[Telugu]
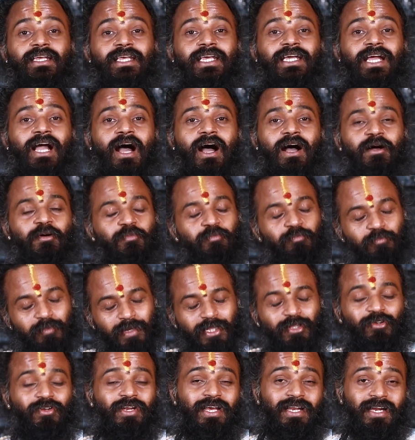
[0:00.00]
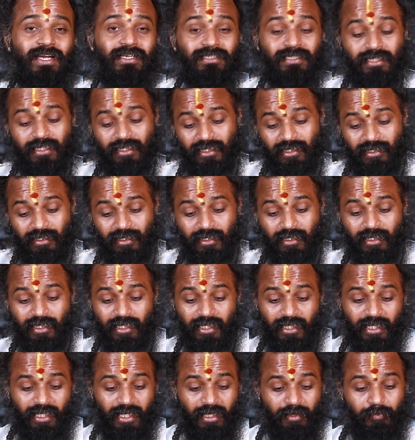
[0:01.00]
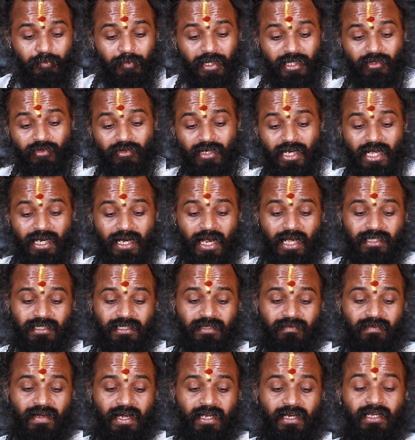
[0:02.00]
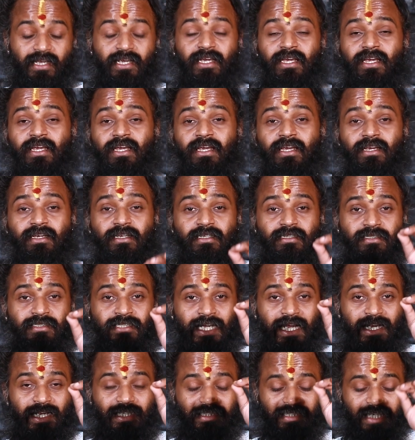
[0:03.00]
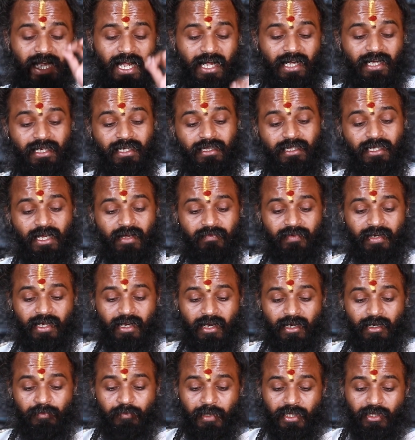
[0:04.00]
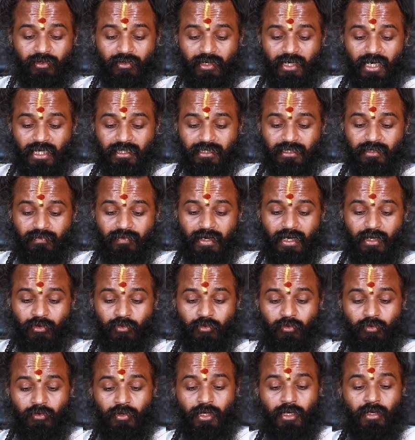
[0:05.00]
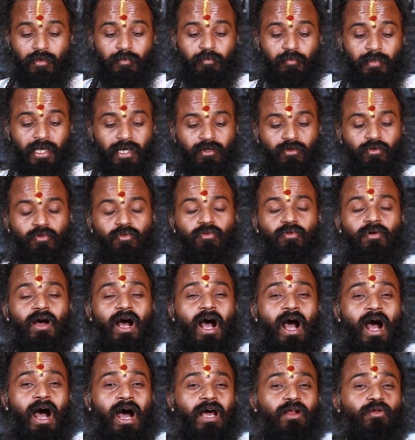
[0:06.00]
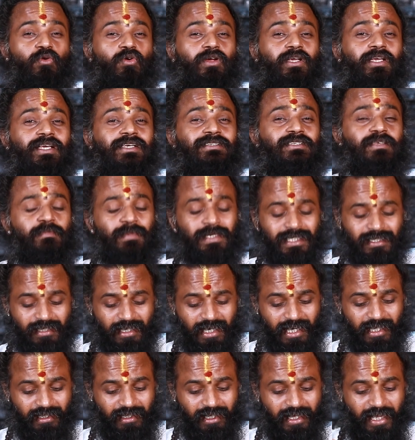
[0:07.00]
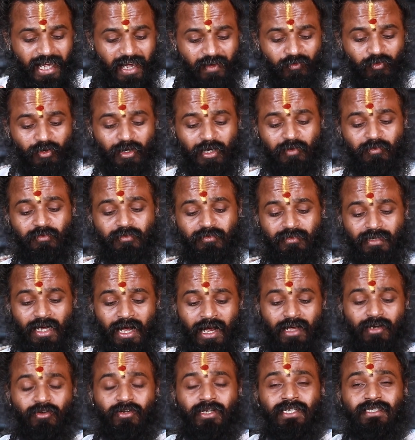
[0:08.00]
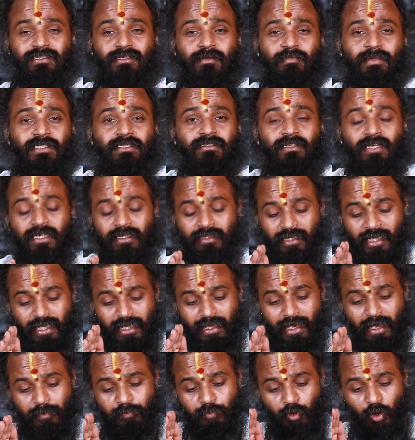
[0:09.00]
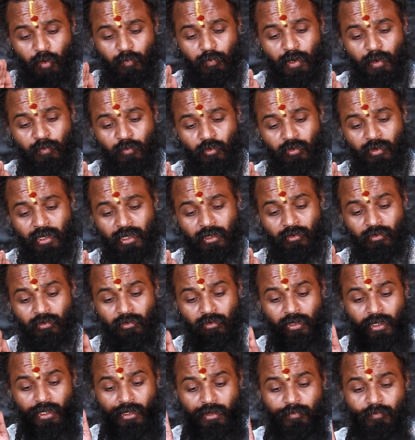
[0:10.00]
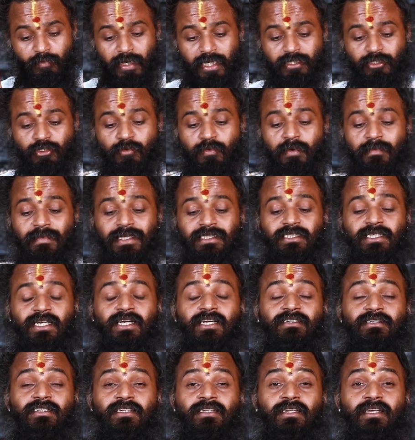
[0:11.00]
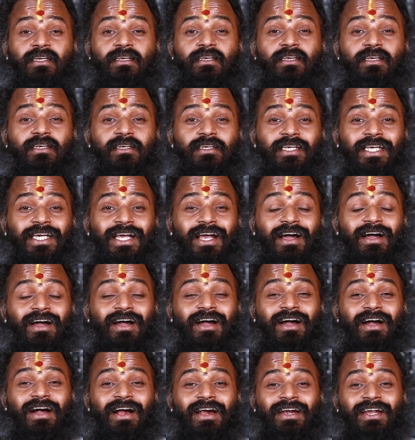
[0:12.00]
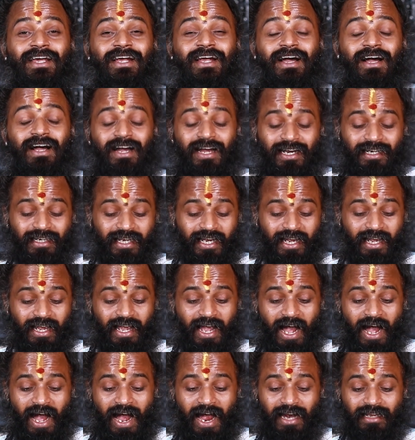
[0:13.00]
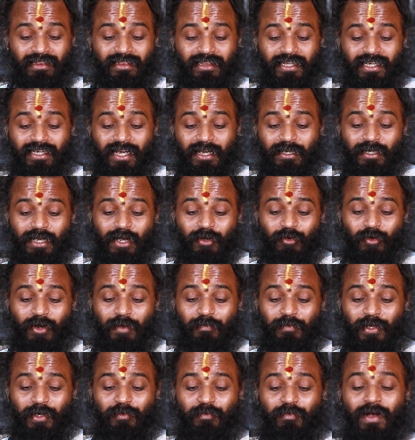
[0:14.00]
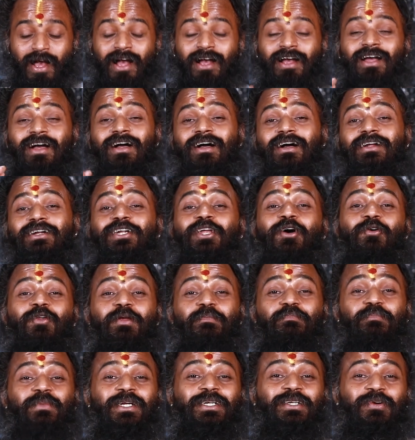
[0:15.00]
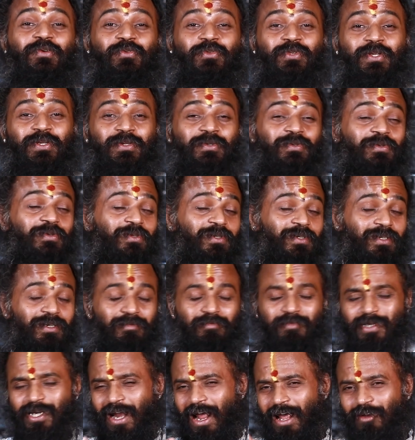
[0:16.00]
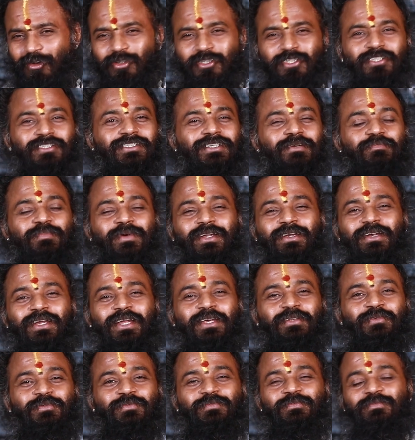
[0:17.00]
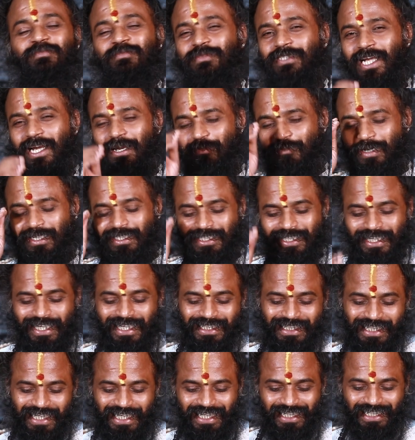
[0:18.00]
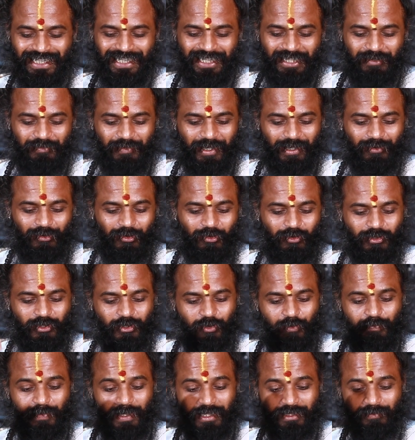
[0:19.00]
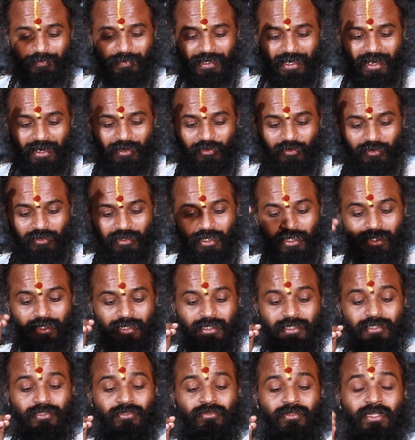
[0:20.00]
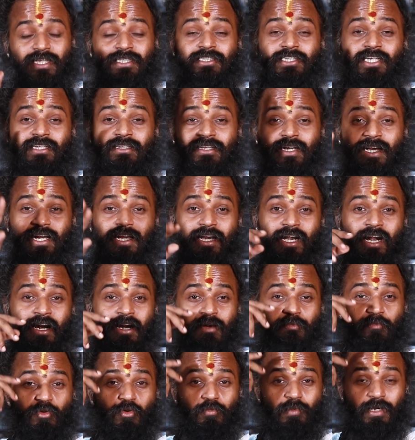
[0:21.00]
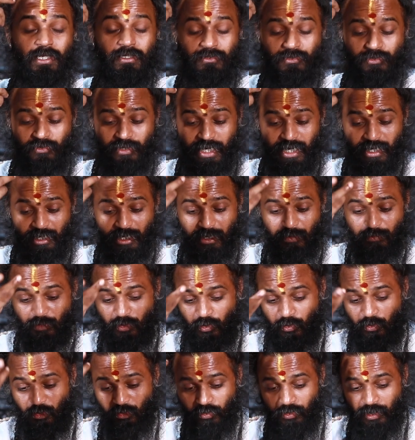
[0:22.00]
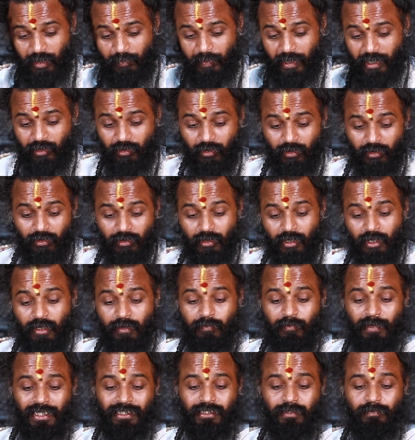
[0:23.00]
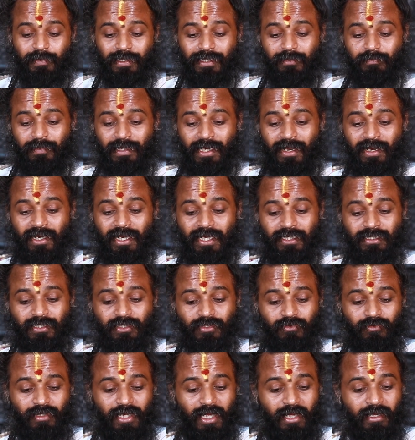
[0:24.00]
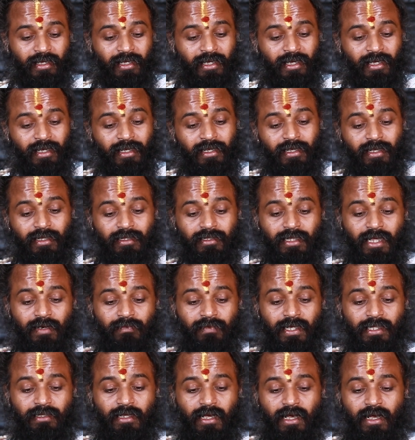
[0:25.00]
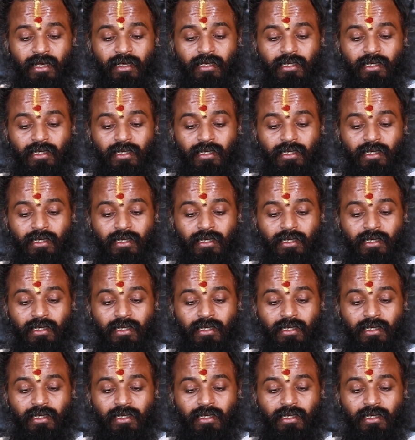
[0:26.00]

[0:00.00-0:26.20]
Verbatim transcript: ఇక మిథున రాశి ఈ మిథున రాశి వారికి చాలా జాగ్రత్తగా వినాలి మిథున రాశి వారు మీకు ఆరోగ్య సమస్యలు అయితే ఏముండవు ఆరోగ్య సమస్యలు అయితే ఏ ప్రాబ్లం ఉండదు మీకు శుభమే జరుగుతుంది ఇక అనక అంటే ఆర్థికంగా కూడా మీరు బాగా డెవలప్మెంట్ అవుతారు మీరు ఆలోచించే పని లేదు చాలా మంచిదే జరుగుతుంది మీకు శుభప్రతిఫలాలు ఇస్తున్నాయి చంద్రగ్రహణము మరియు సూర్యగ్రహం రెండు కూడా మీకు మంచి ప్రతిఫలాలే ఇస్తున్నాయి తర్వాత